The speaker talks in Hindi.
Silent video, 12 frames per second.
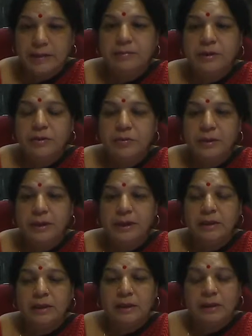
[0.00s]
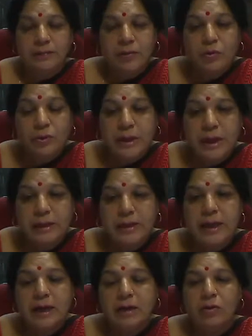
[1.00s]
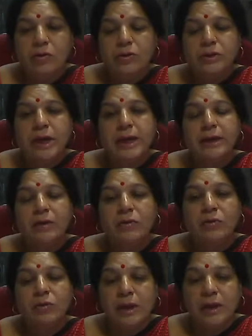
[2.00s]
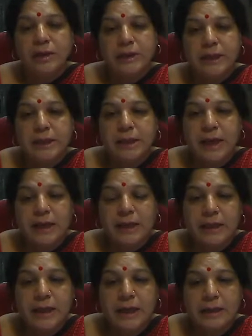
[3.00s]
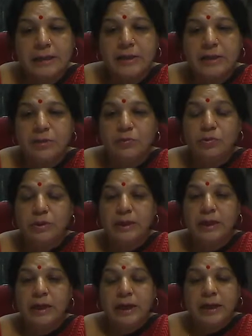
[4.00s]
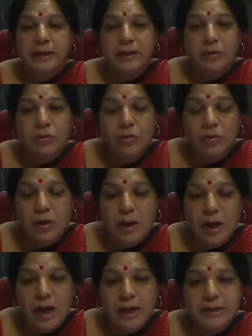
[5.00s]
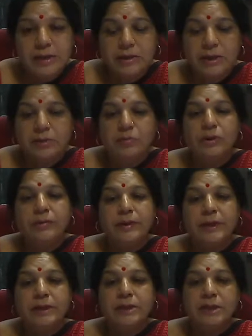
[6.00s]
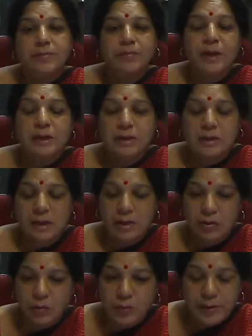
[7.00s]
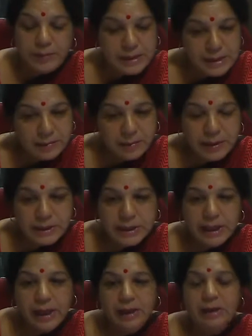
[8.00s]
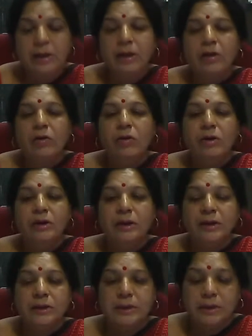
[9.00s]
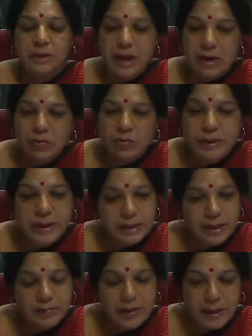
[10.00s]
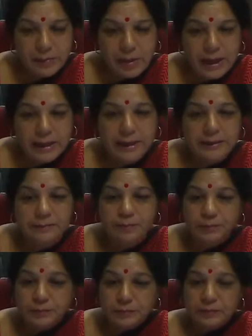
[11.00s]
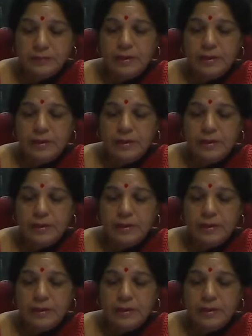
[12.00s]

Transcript: एकदम से तुमने विरोध कर दिया और सारे लोग जय जयकार करने लगते शिवू की कि देखो आज शिव की वजह से सबका रुपया पैसा भी बच गया और डाकू भी डर के मारे भाग गए